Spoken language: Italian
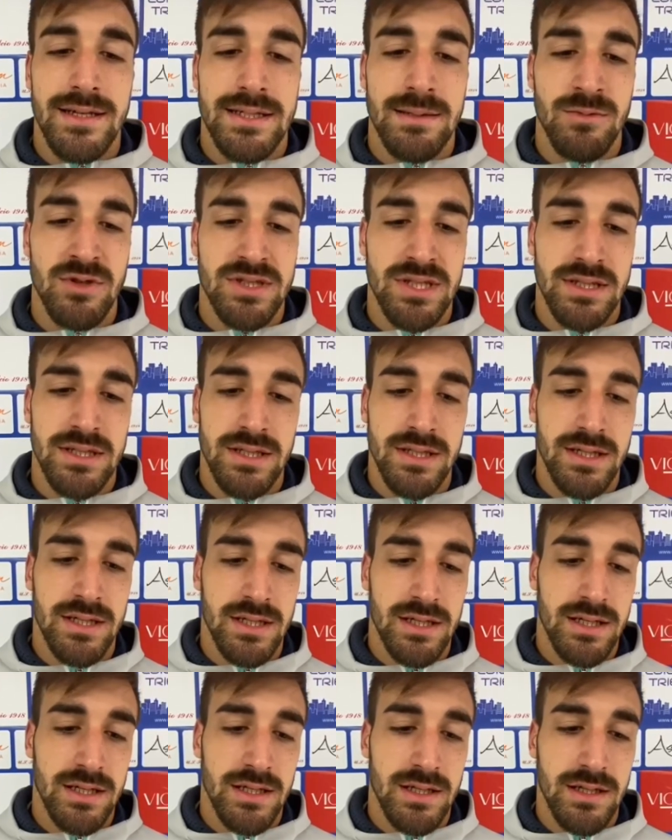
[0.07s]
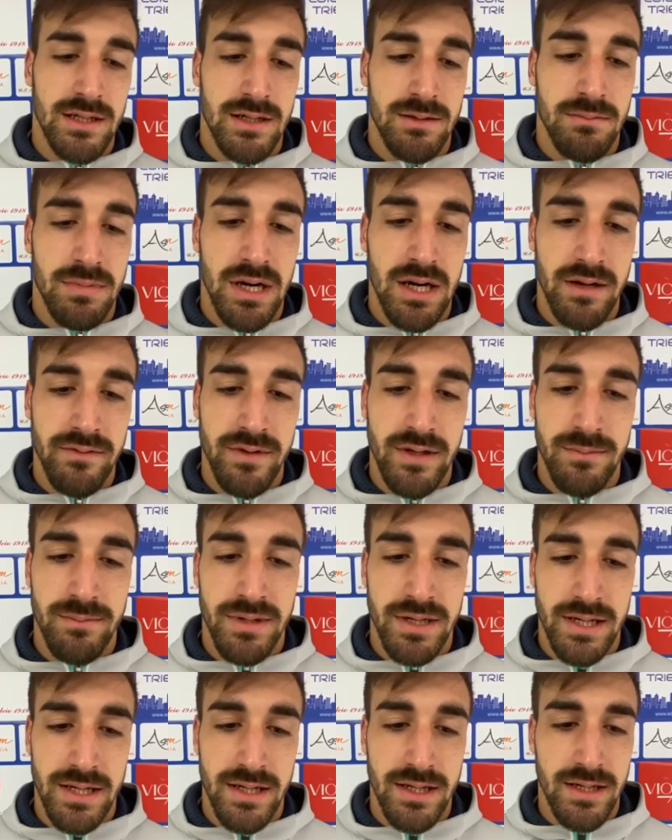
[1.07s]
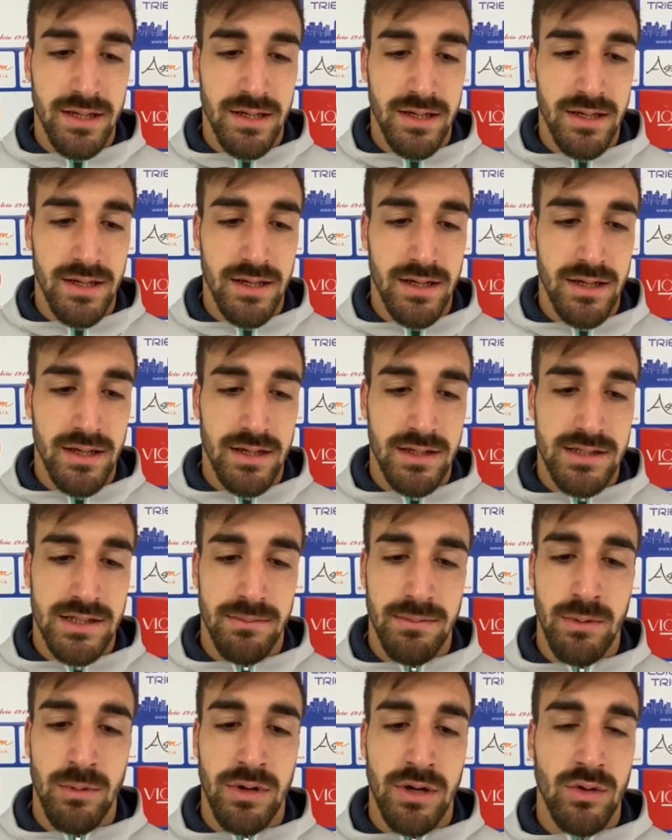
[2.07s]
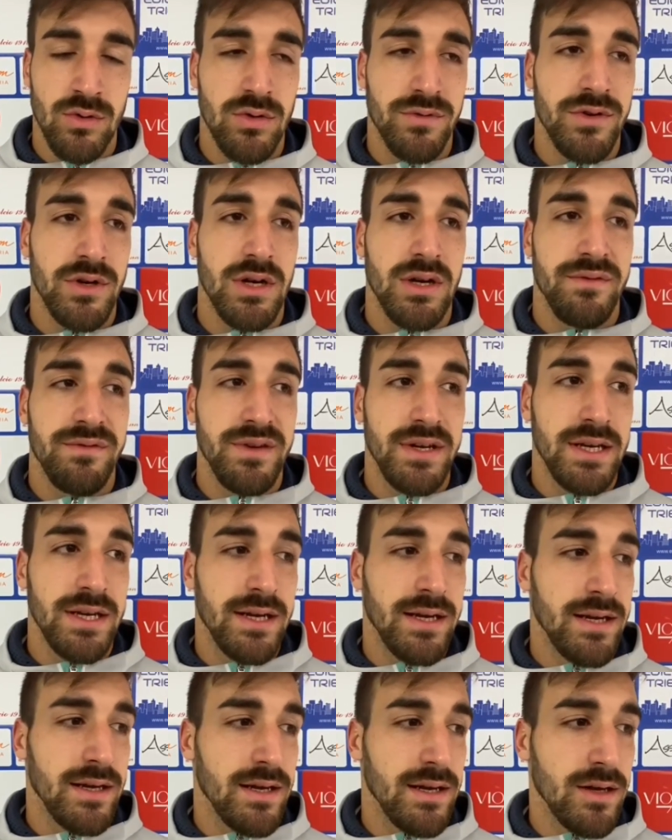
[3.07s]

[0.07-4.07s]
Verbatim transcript: siamo stati bravi perché ci abbiamo creduto fino alla fine